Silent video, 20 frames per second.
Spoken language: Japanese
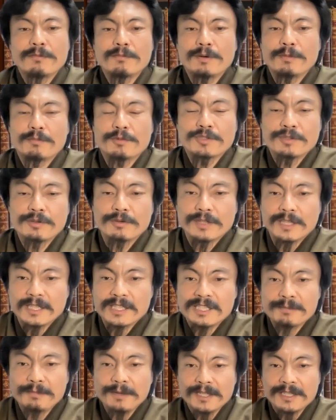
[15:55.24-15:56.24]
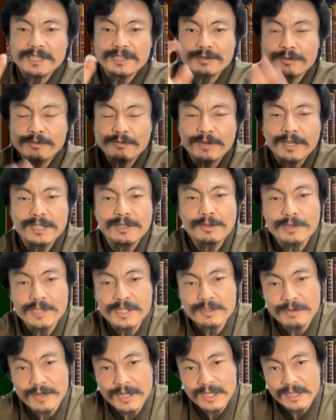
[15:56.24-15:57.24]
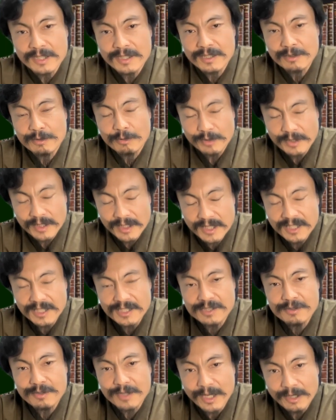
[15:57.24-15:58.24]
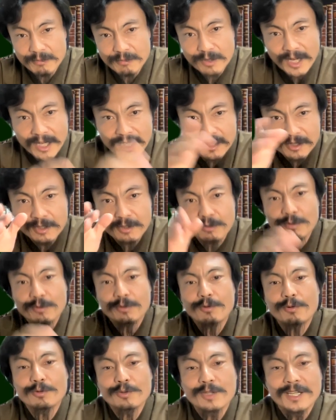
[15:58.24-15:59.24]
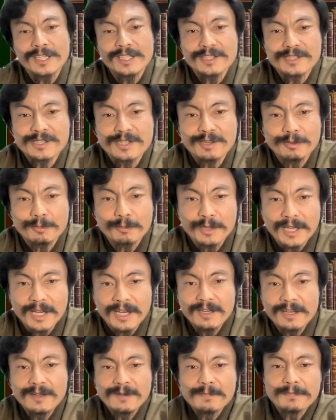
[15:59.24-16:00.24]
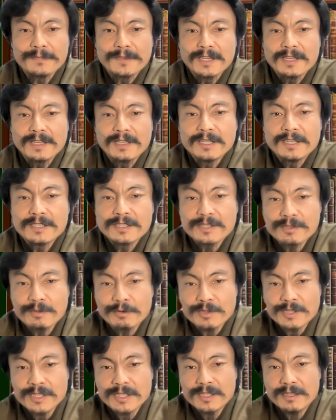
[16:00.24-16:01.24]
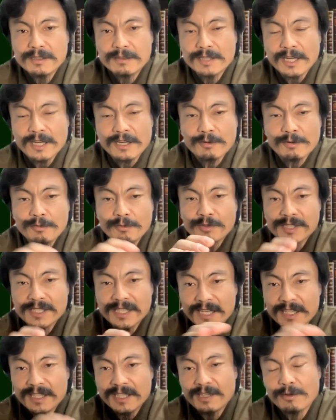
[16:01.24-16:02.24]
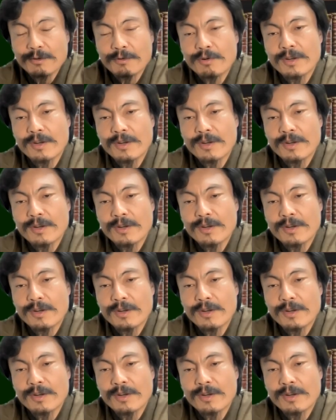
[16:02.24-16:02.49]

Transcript: まあ、もちろんね、一番効くのは、いくら、どんだけ安く買うのかっていうことなんですけれどもね、そうしだからこの税金、